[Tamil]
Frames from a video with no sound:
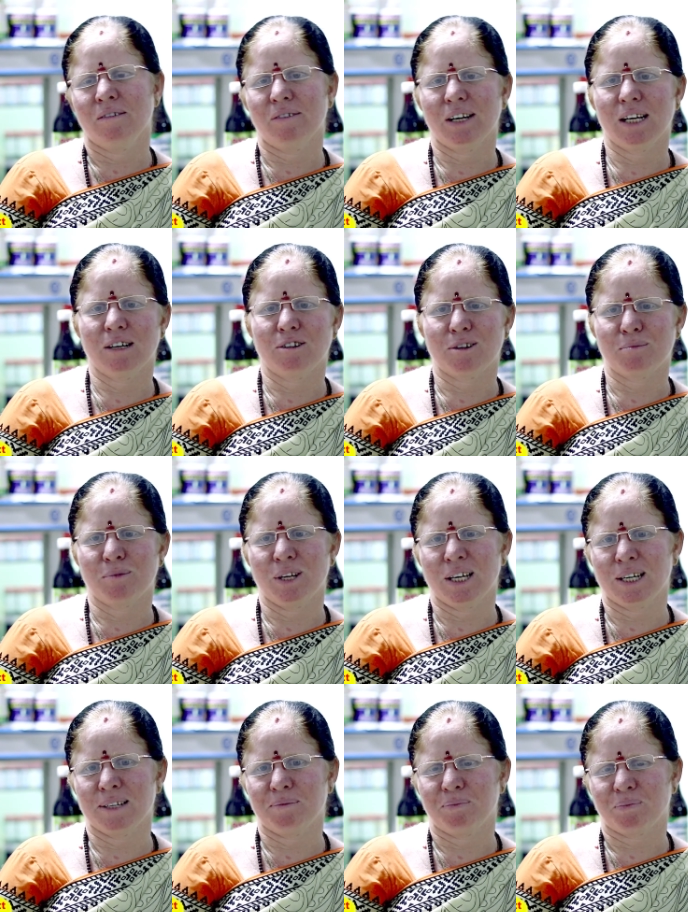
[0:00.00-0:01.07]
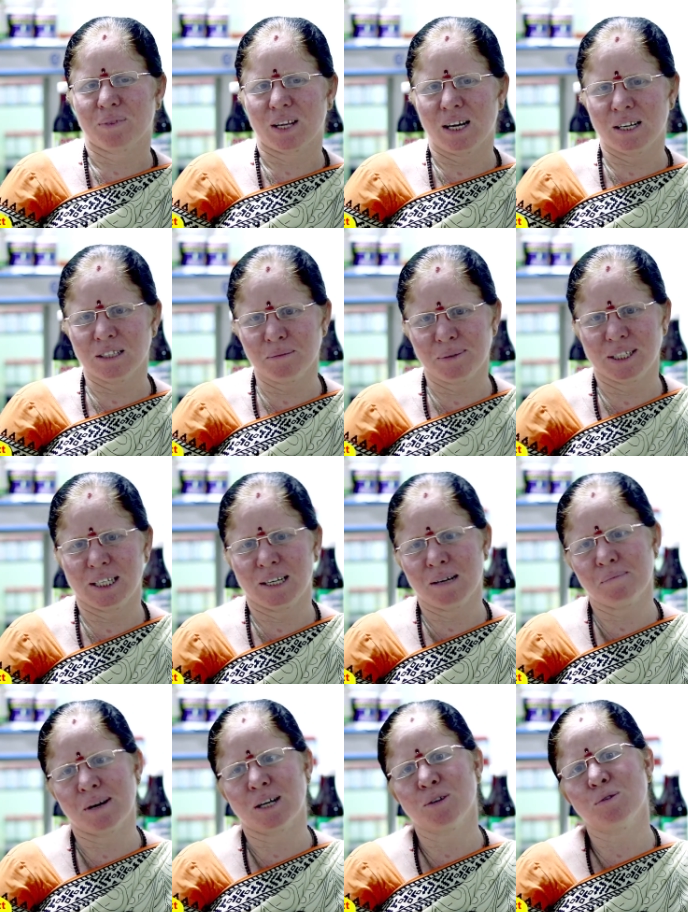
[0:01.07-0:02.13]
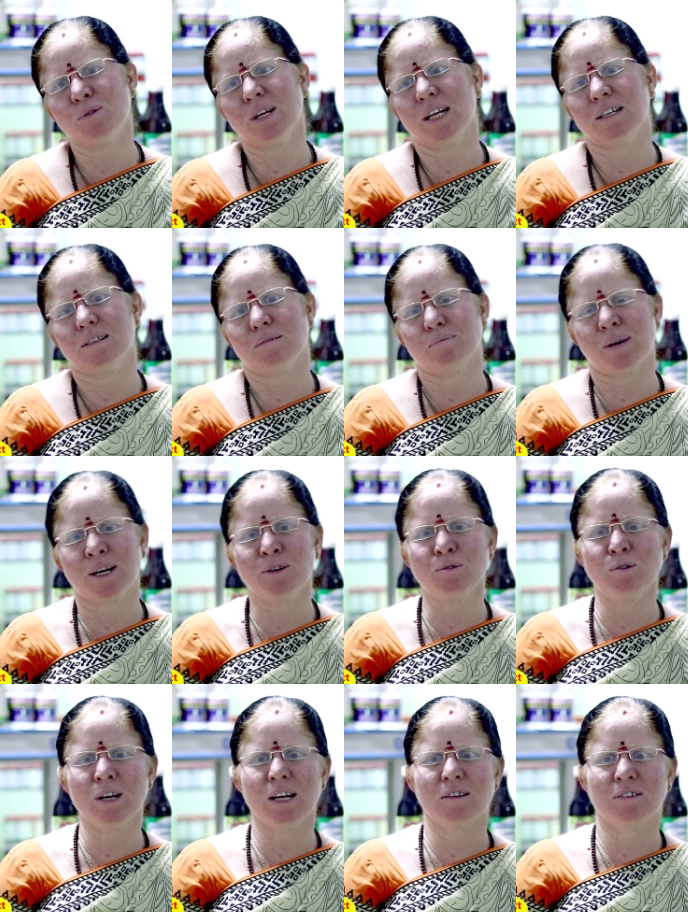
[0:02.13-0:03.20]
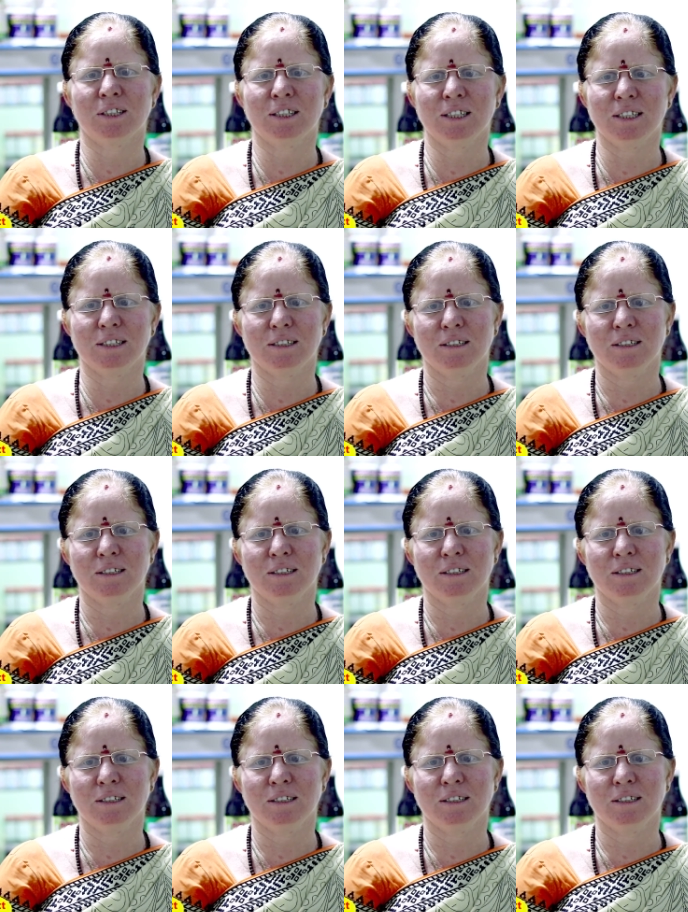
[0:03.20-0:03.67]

வெளியில் வர முடியுங்க அடுத்து பார்த்தீங்கன்னா மண்குளியல் மண்குளியல் வந்து